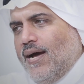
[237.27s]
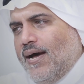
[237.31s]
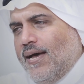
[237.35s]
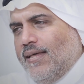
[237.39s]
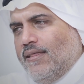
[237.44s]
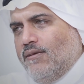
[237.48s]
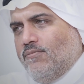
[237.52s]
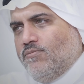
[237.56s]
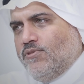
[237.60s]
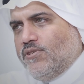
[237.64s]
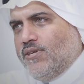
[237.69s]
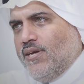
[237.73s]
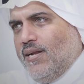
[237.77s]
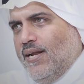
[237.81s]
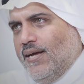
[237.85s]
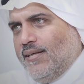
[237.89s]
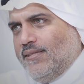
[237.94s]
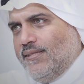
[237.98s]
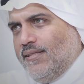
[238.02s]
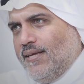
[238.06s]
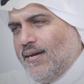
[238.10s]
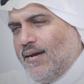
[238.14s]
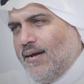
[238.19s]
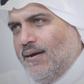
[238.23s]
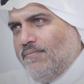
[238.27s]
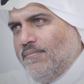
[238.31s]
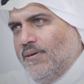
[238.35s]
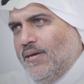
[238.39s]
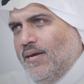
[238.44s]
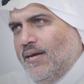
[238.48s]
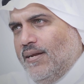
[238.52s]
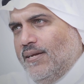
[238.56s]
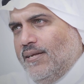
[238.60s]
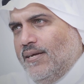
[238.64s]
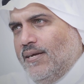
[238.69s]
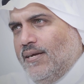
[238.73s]
هذه مشكلات ترى
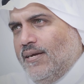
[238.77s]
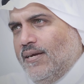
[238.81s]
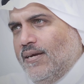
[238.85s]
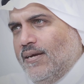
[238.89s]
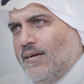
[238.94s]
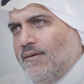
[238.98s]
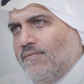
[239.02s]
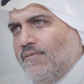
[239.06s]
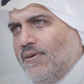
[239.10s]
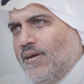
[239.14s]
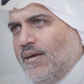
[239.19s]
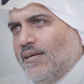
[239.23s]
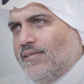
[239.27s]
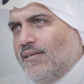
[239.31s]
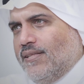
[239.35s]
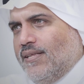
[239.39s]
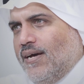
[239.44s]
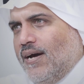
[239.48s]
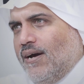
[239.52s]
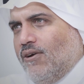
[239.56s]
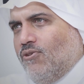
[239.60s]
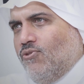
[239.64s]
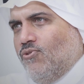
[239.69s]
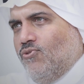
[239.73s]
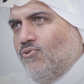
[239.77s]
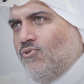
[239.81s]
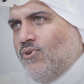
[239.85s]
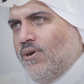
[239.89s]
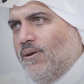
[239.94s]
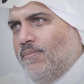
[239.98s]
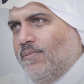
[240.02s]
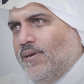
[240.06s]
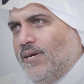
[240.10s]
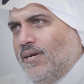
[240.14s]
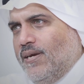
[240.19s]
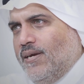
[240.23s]
يعني فيها تداخل
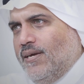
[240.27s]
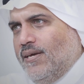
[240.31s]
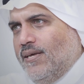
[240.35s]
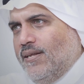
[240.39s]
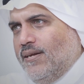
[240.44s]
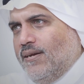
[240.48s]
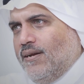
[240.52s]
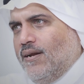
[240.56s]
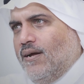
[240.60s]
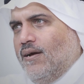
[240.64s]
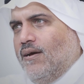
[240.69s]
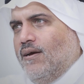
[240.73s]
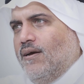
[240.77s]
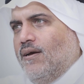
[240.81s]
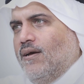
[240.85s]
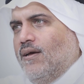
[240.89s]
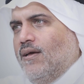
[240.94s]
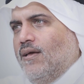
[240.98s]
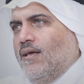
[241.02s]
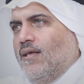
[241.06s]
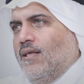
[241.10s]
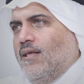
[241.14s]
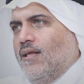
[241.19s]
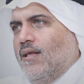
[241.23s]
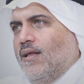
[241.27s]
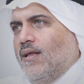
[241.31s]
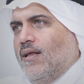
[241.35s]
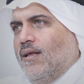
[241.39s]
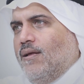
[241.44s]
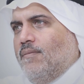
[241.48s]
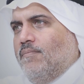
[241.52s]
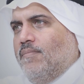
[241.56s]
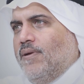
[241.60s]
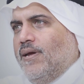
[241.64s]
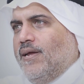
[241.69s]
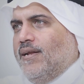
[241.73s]
كبير
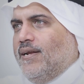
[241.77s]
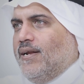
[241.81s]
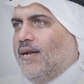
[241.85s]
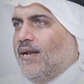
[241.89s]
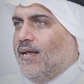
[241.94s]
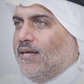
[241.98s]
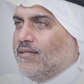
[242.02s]
بين